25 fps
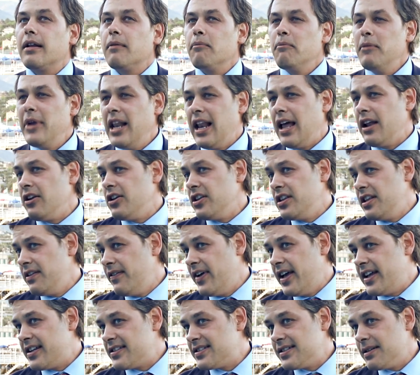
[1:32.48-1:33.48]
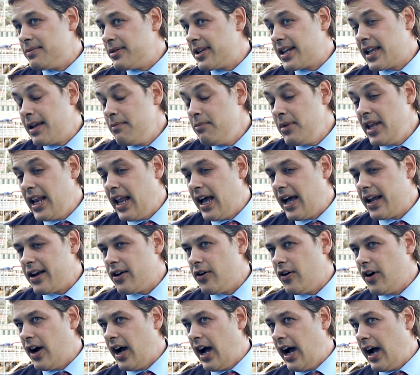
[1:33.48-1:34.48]
Milano è diversa perché
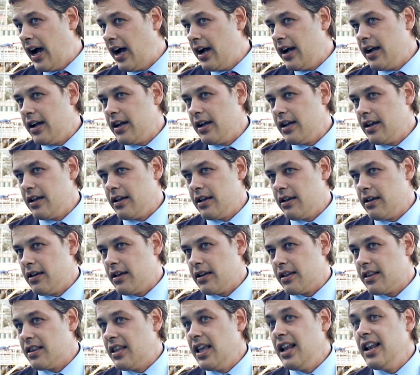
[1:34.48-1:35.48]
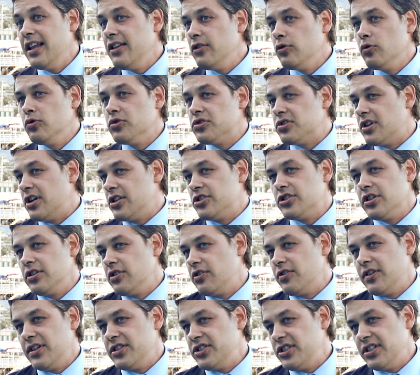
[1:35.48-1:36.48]
Milano ha delle industrie al
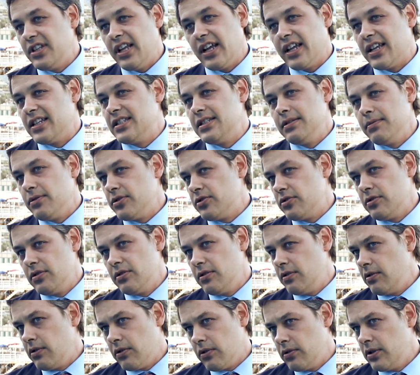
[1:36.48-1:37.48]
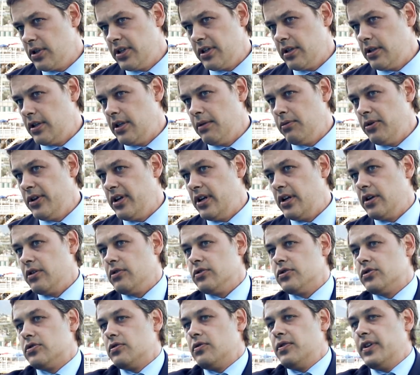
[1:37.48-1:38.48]
centro della città che si possono demolire e
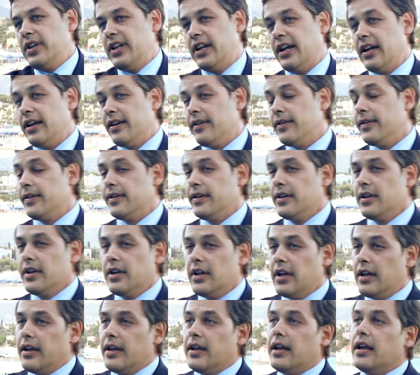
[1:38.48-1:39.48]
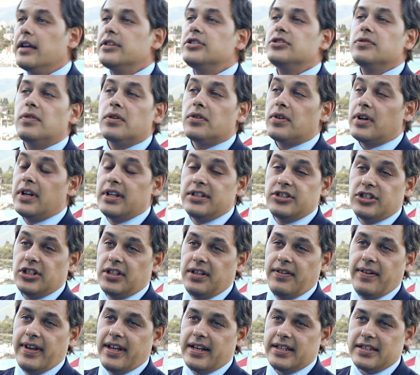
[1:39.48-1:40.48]
ricostruire. Ci vuole una
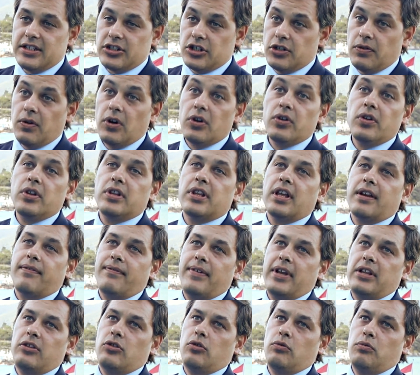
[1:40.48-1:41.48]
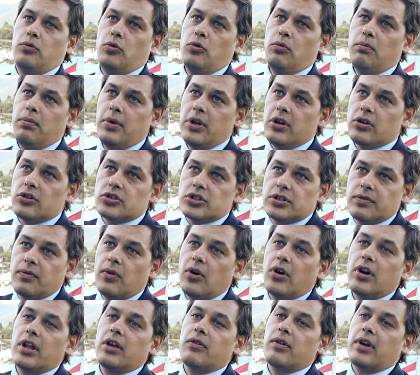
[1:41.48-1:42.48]
legge diversa, ci vuole un intervento pubblico, ci
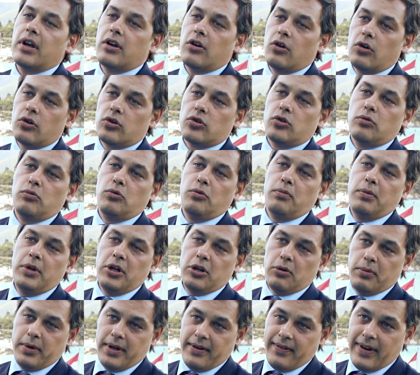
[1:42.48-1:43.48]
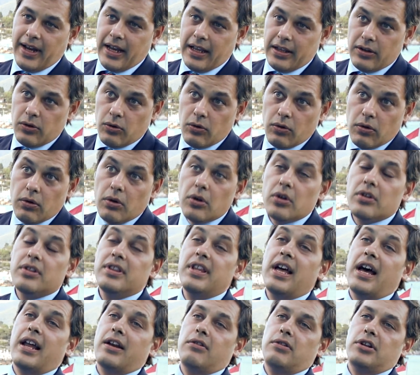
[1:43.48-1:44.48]
vuole un accordo pubblico-privato,
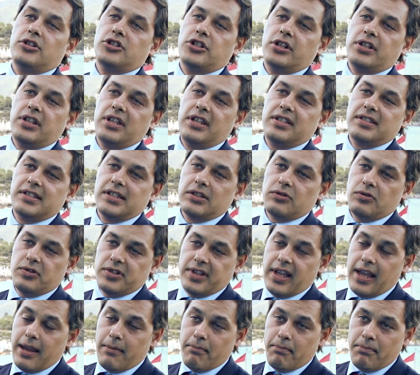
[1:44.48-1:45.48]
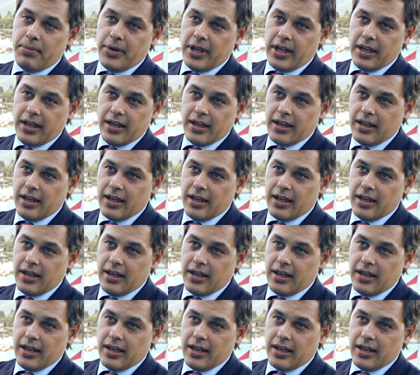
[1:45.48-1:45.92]
dare una certezza sui tempi,